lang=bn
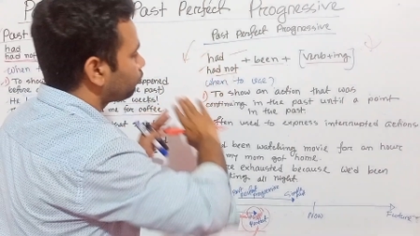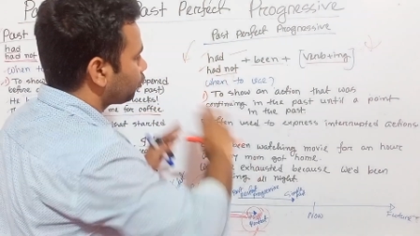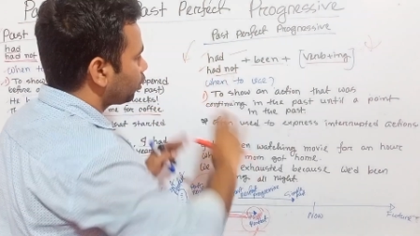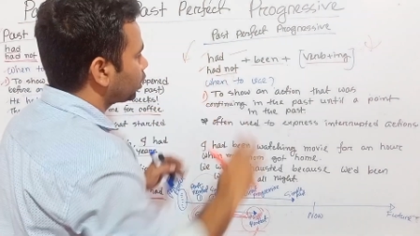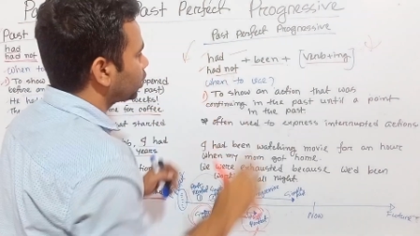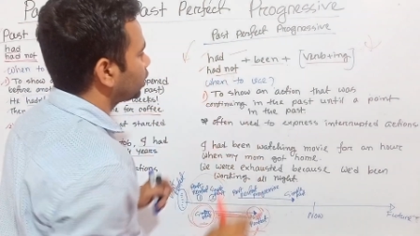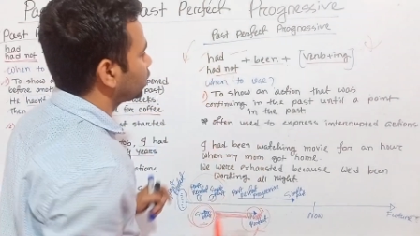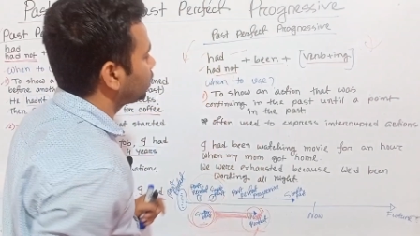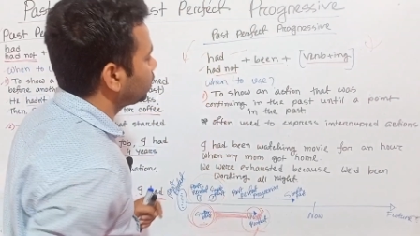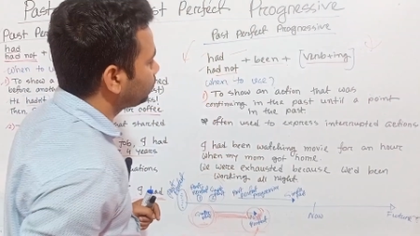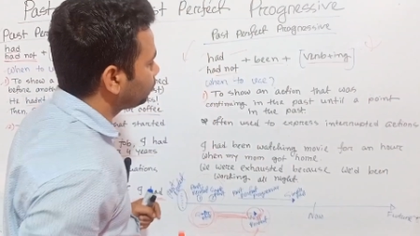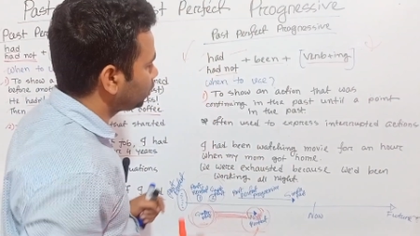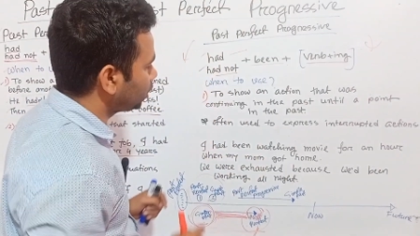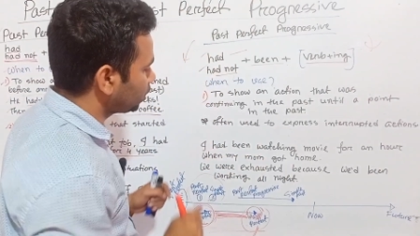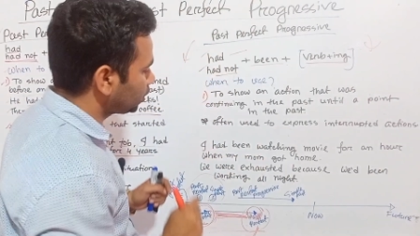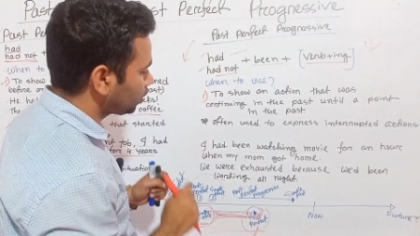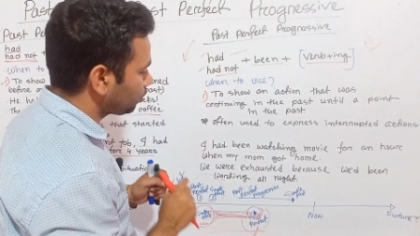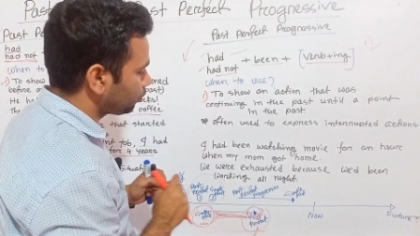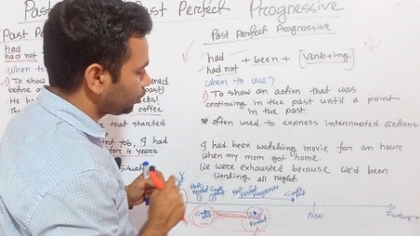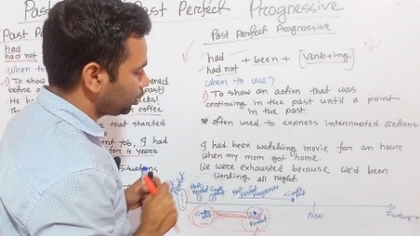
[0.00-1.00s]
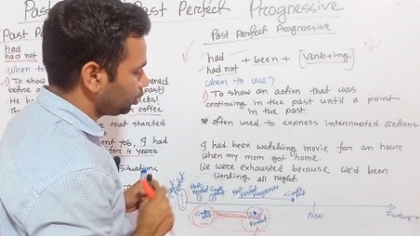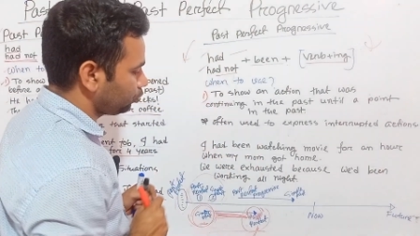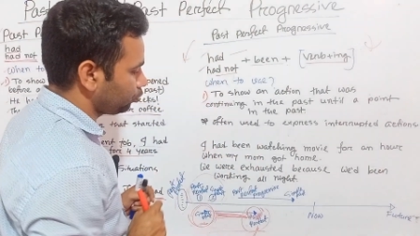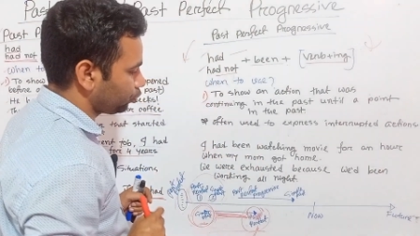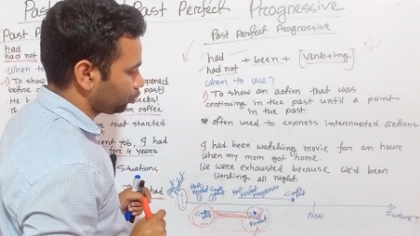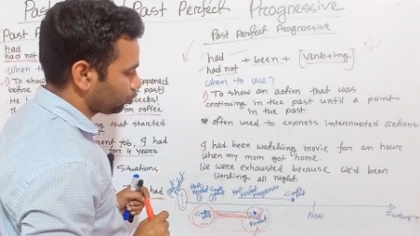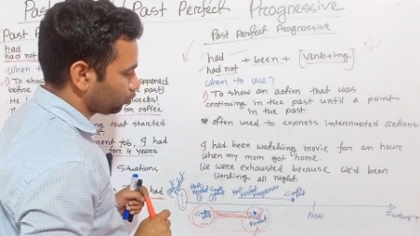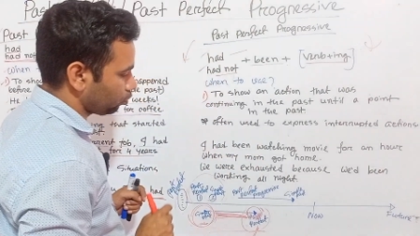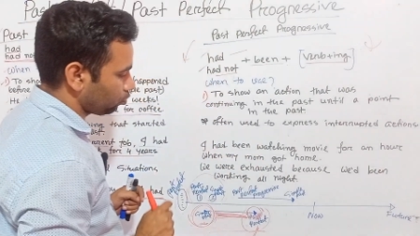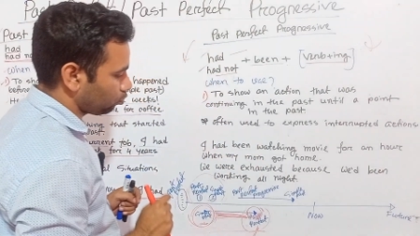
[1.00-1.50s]
প্রগ্রেসিভ টেন্স আমরা
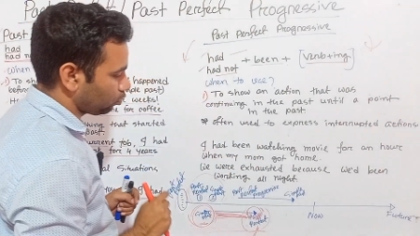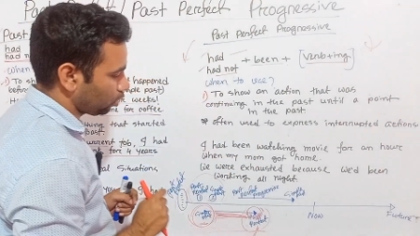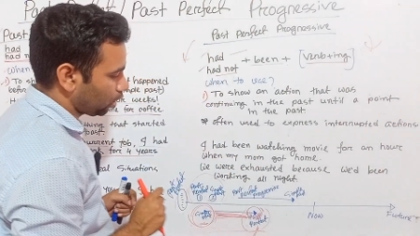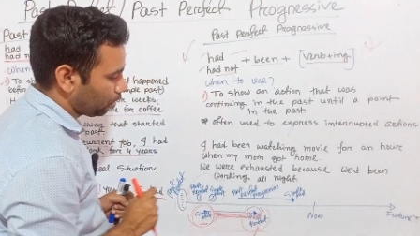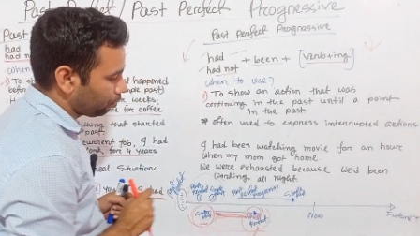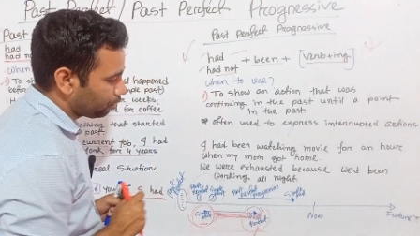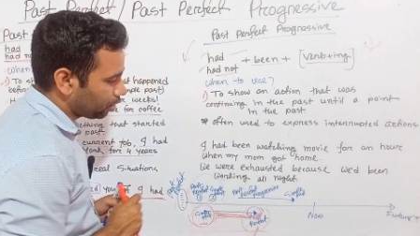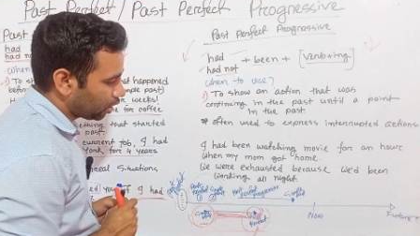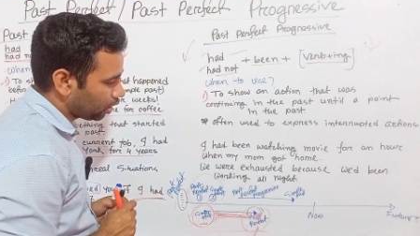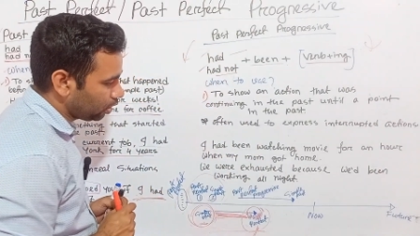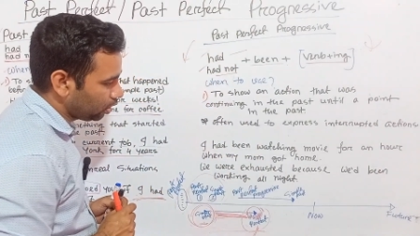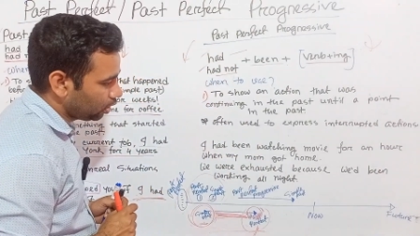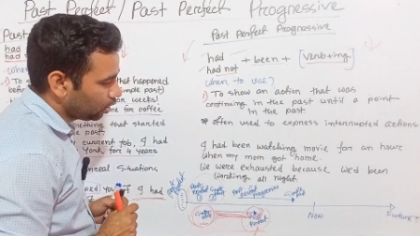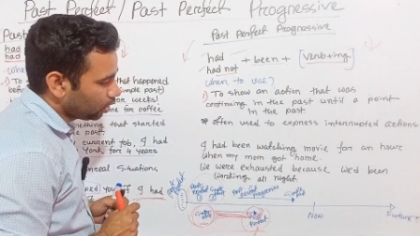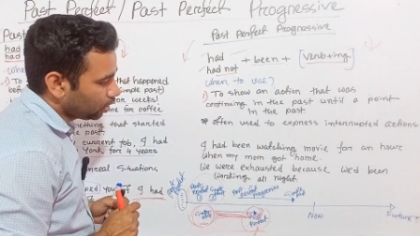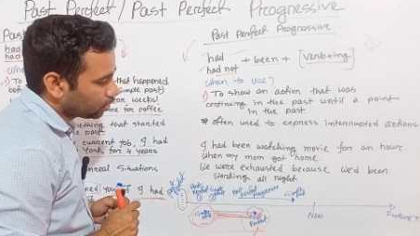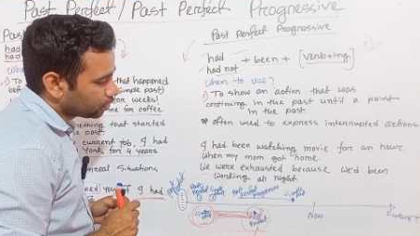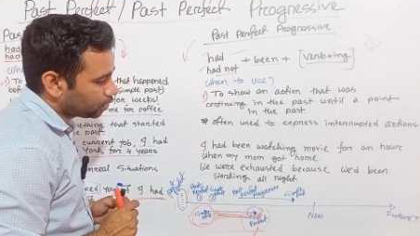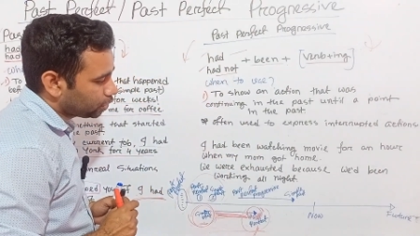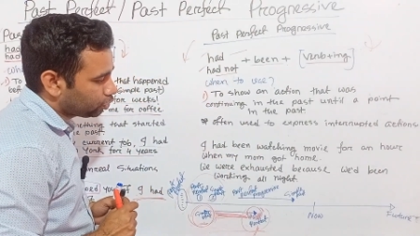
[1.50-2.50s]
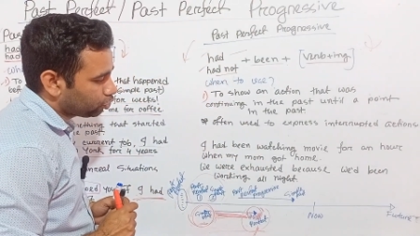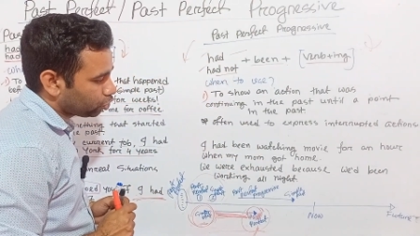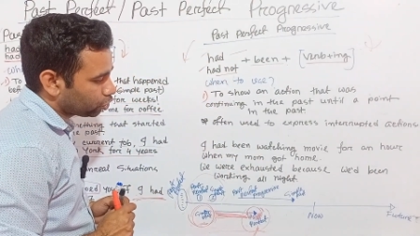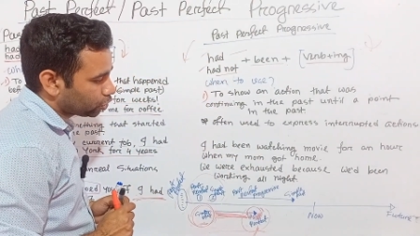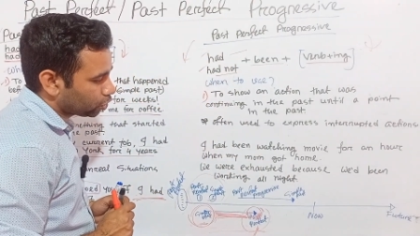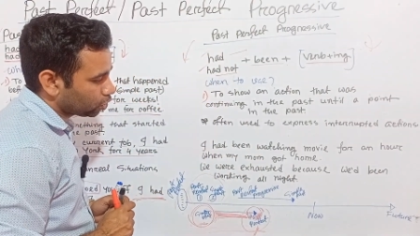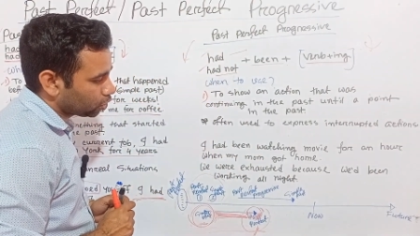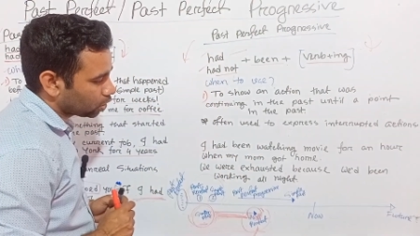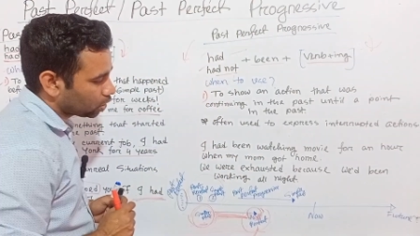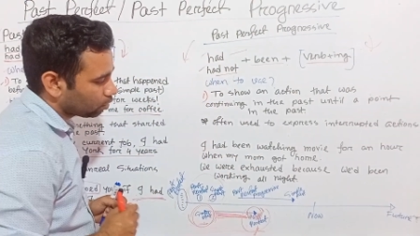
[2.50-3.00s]
ইউজ করব আমরা
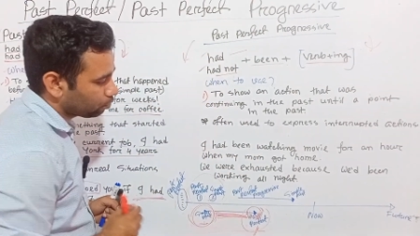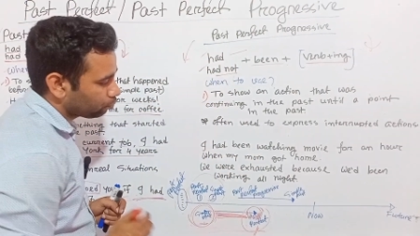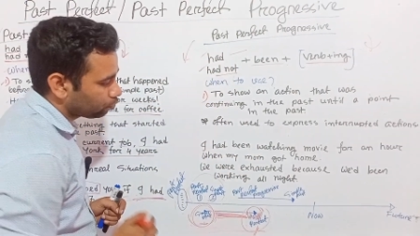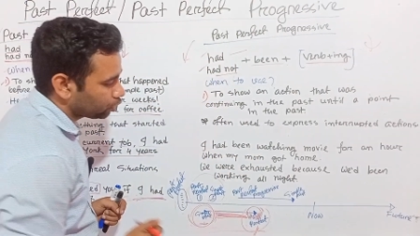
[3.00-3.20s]
সিচুয়েশনটাকে